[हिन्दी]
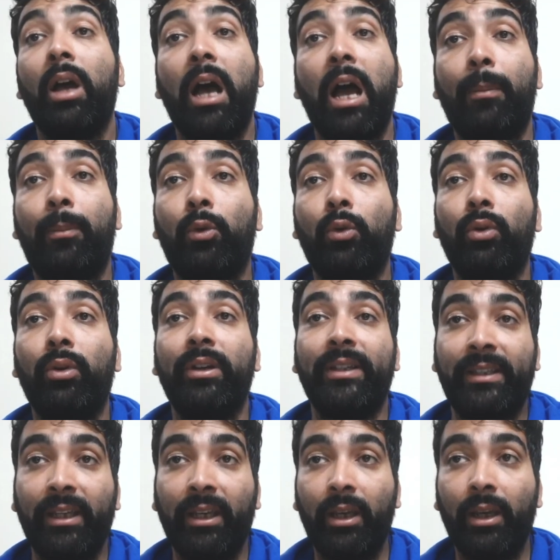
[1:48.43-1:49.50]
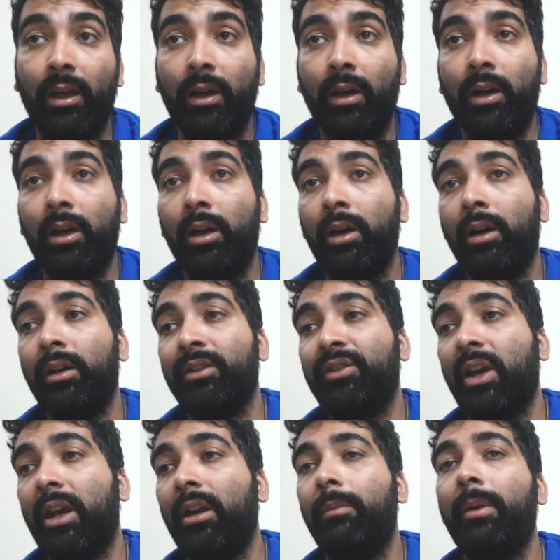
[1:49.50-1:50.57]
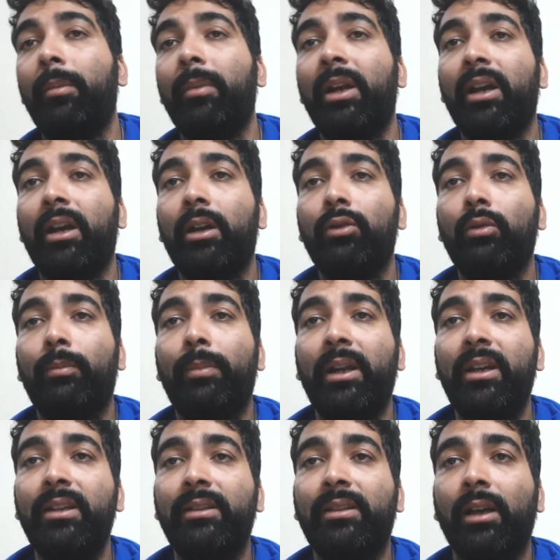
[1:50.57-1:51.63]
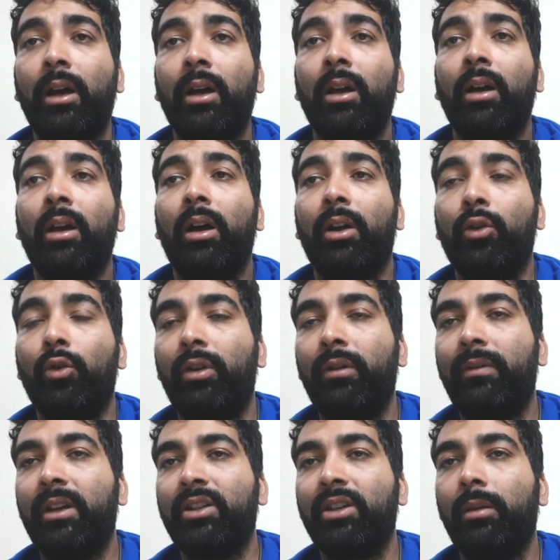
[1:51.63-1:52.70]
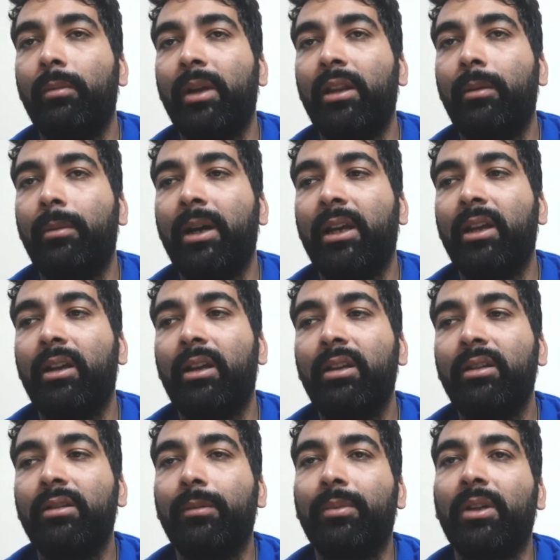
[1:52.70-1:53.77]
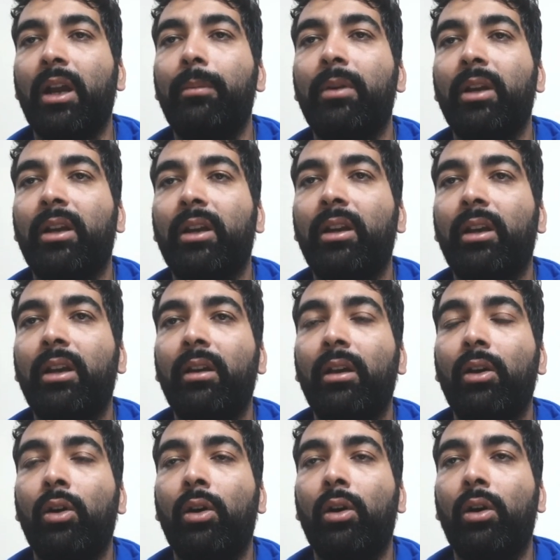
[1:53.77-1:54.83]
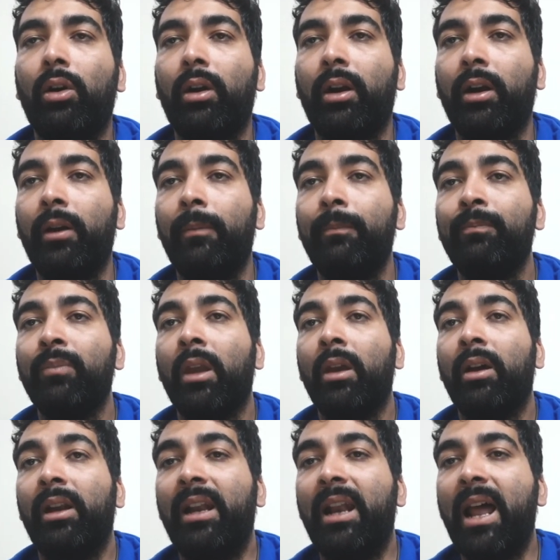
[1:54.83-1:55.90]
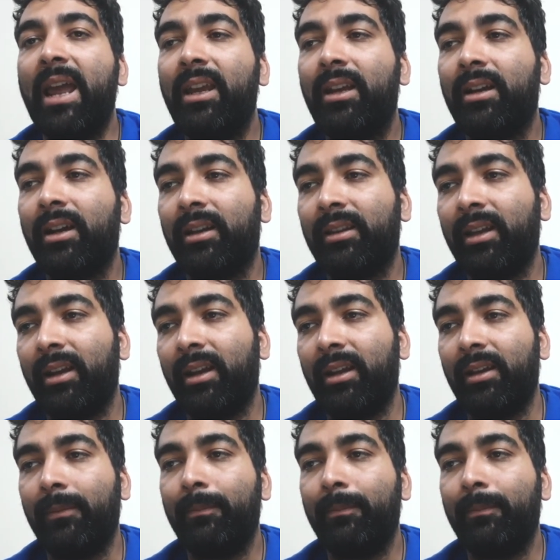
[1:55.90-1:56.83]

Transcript: आपको इसी चैनल पे मिलेगा तो प्लीज़ नोटिफिकेशन की बेल दबा के रखिए सब्सक्राइब करके रखिए और लाइक करते रहिए